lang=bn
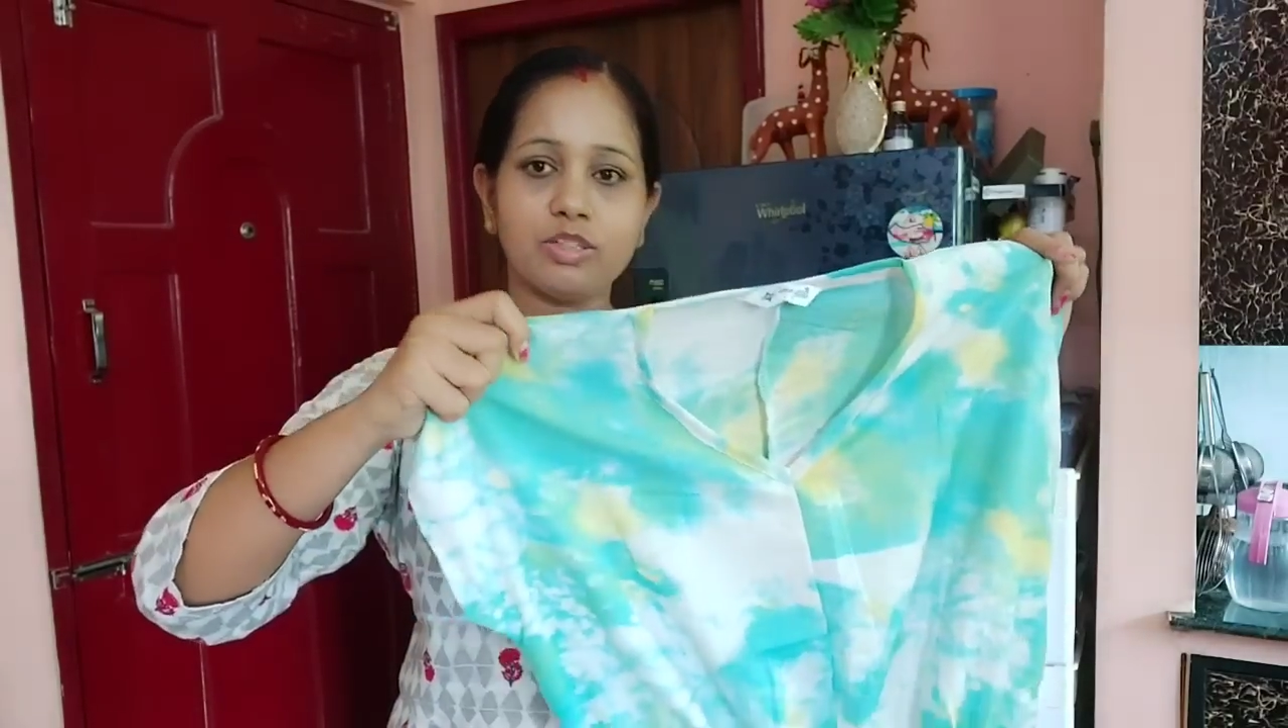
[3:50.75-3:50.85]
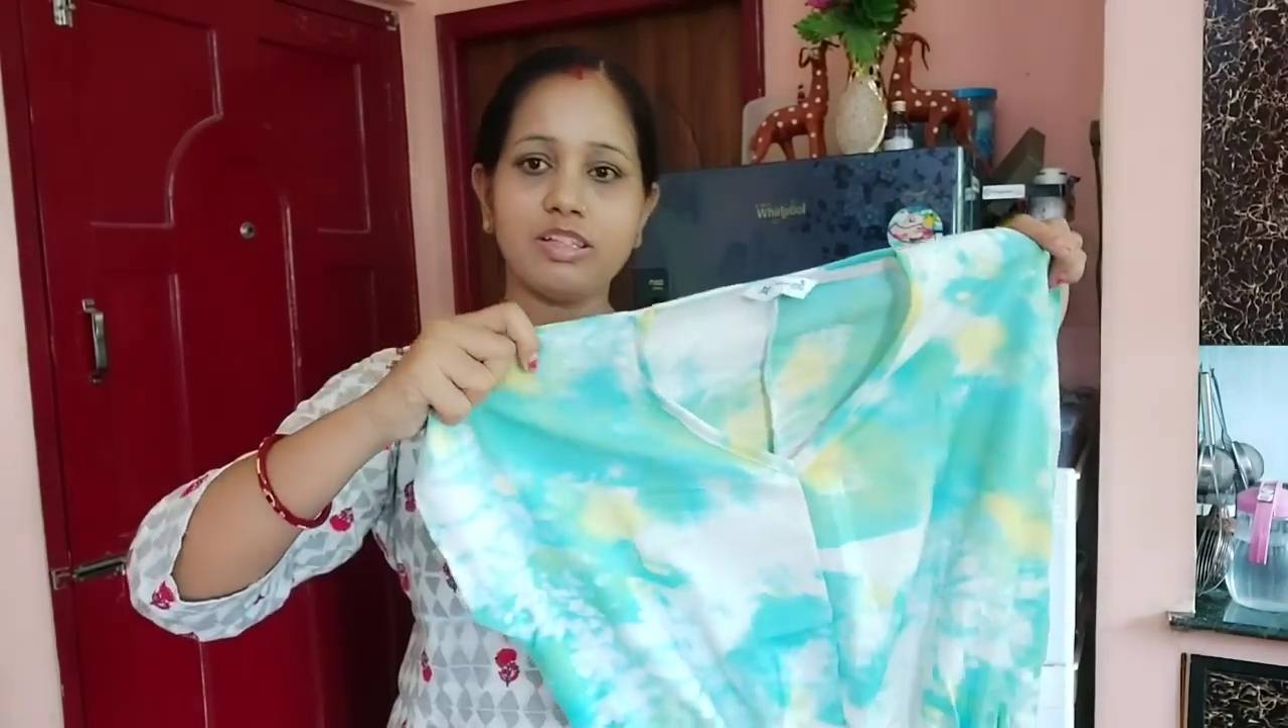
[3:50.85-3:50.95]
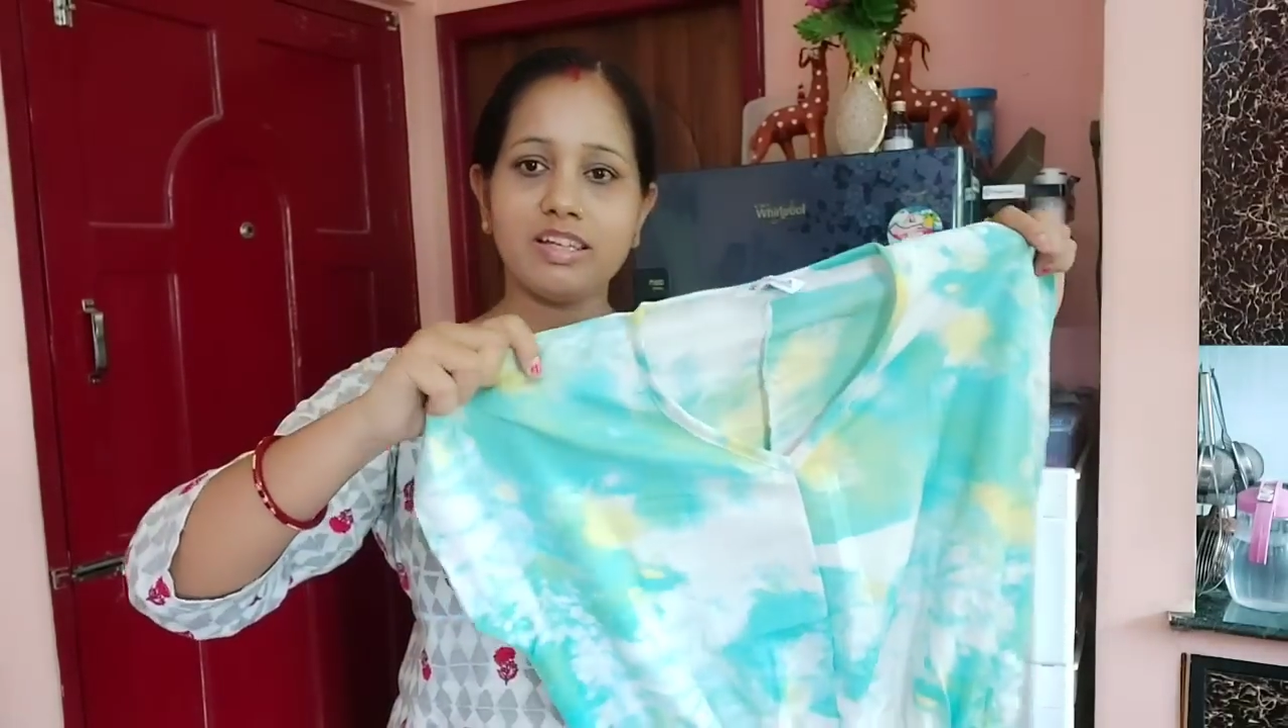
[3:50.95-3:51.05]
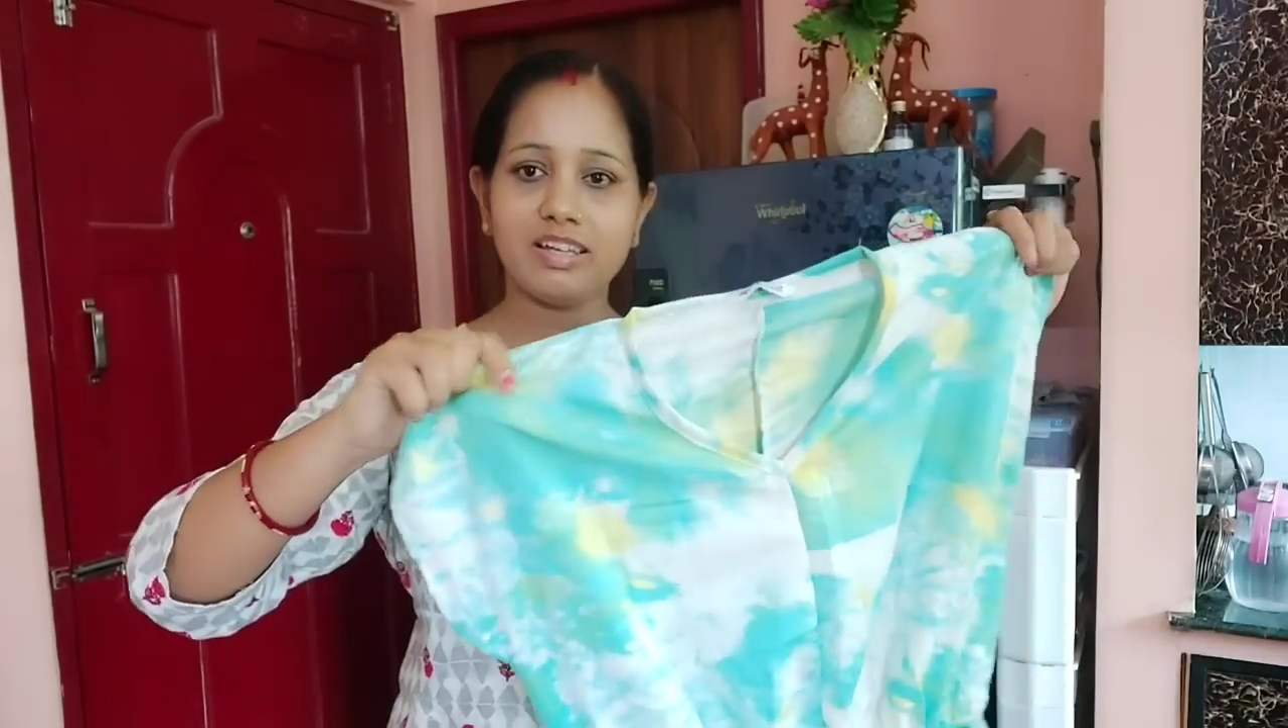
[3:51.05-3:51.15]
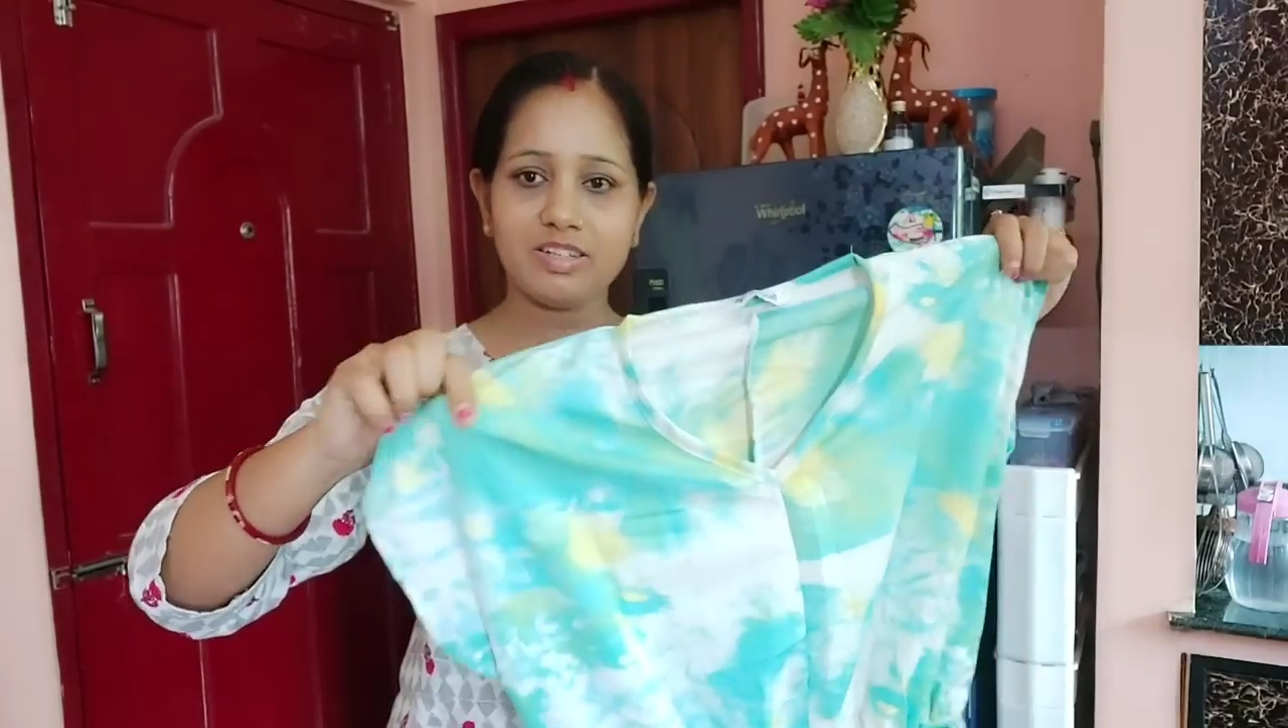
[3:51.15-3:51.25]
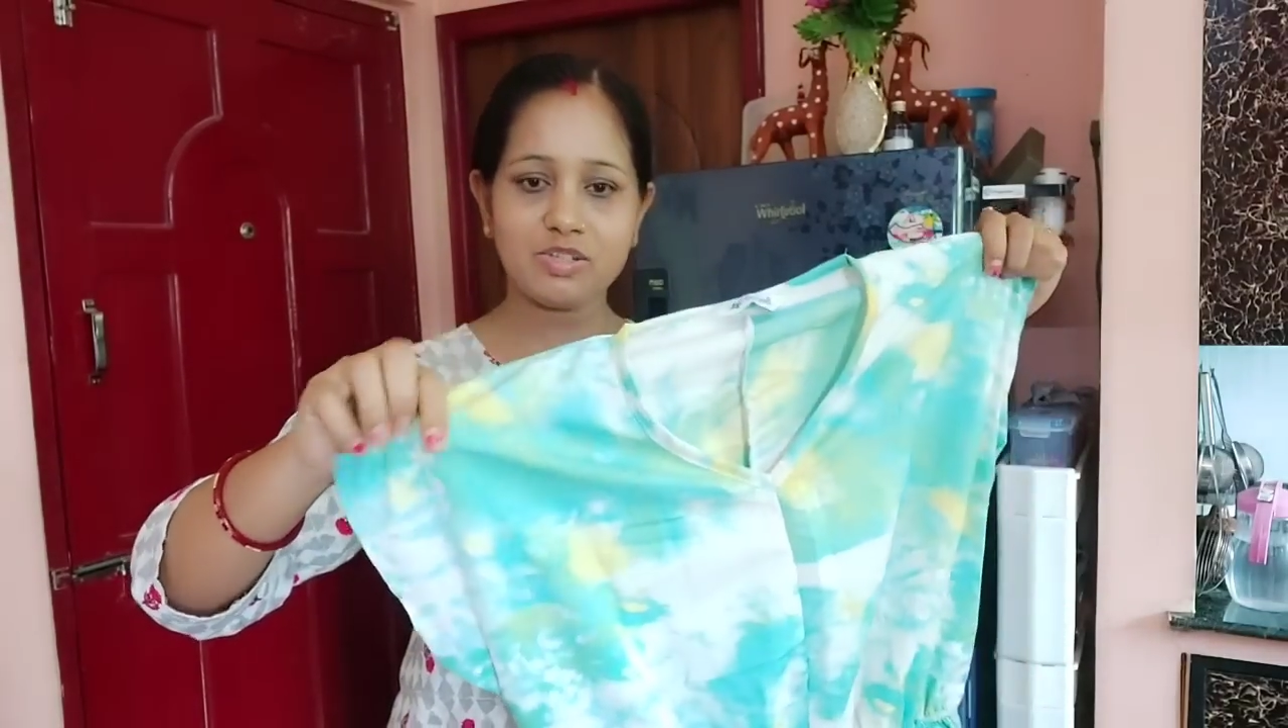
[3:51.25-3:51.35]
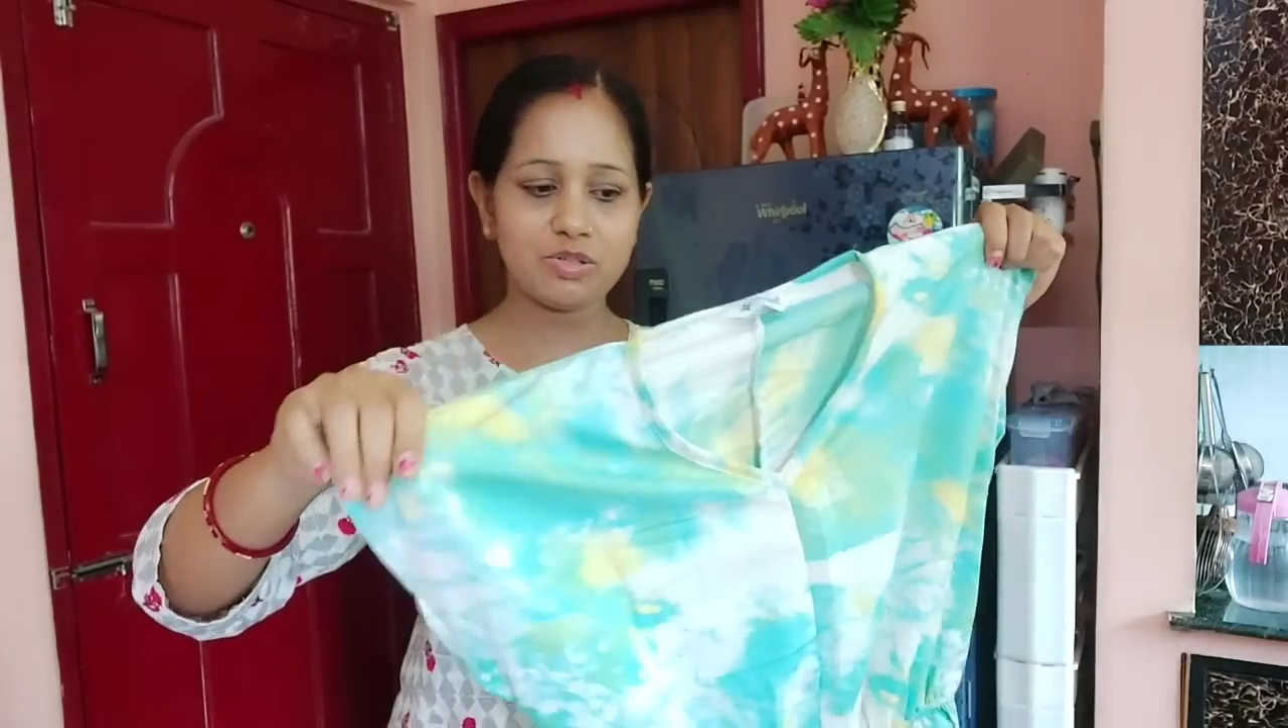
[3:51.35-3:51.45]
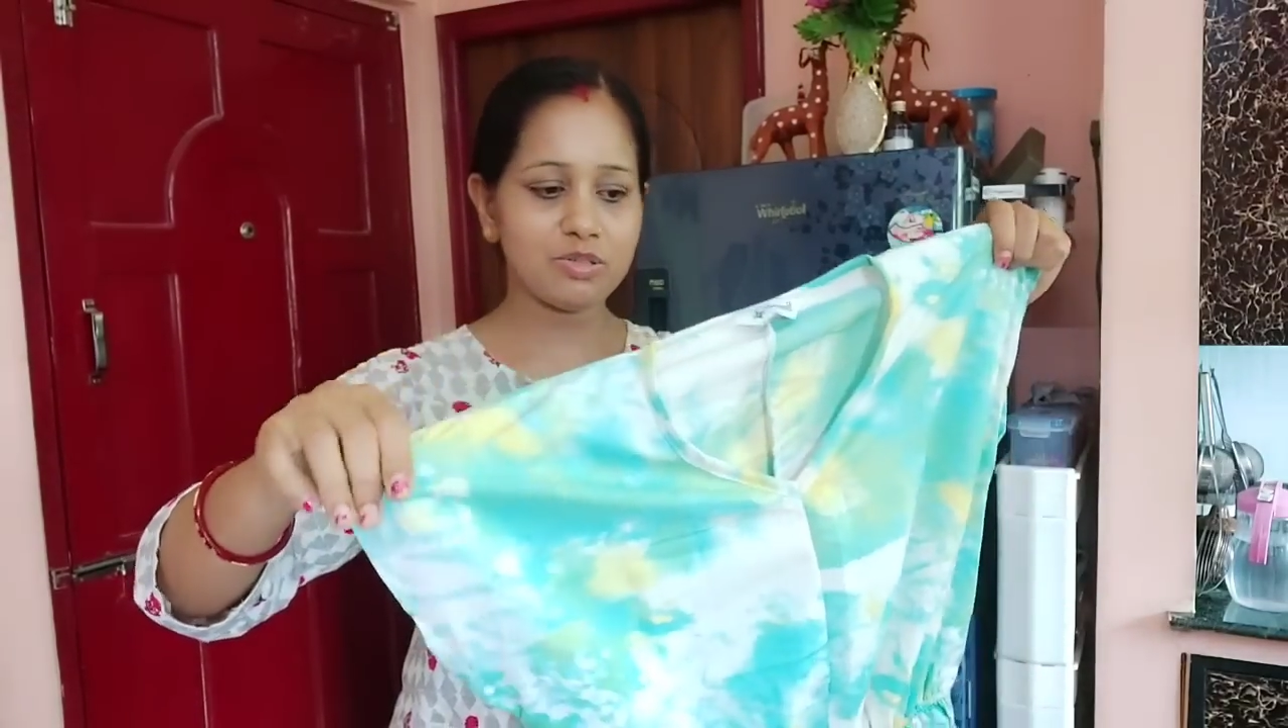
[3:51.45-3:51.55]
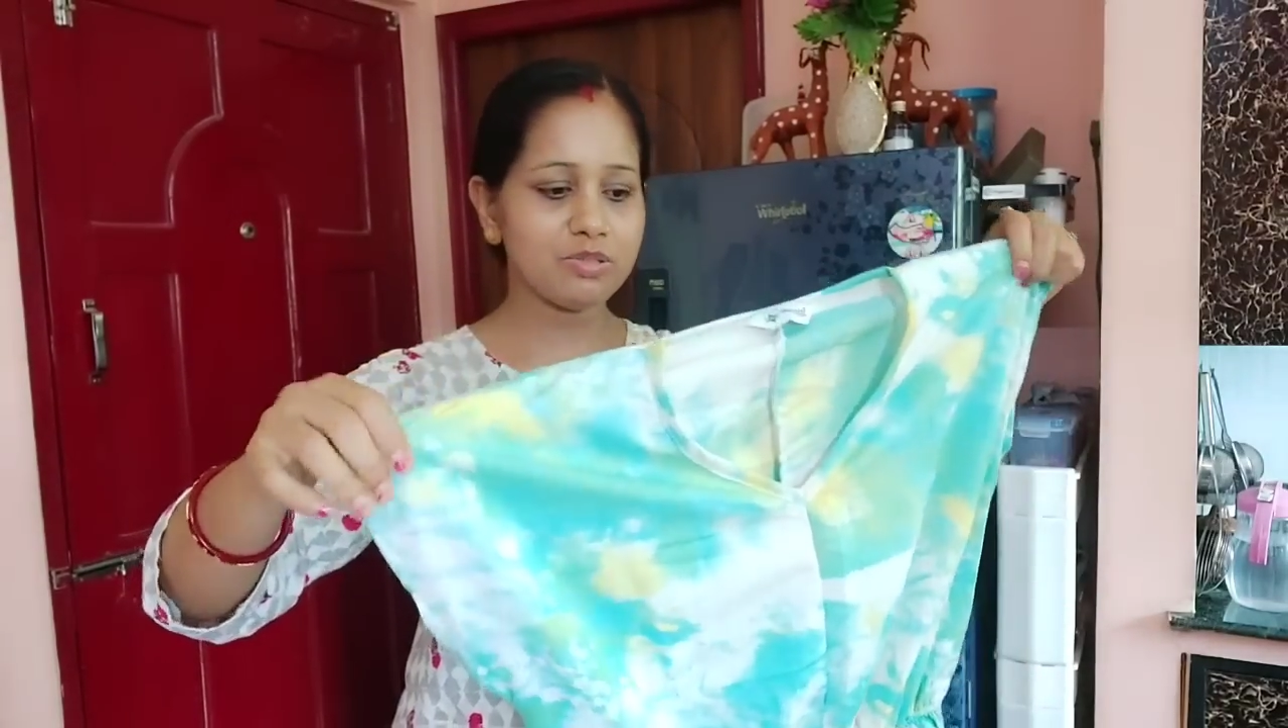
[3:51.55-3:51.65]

কোথা থেকে এনেছো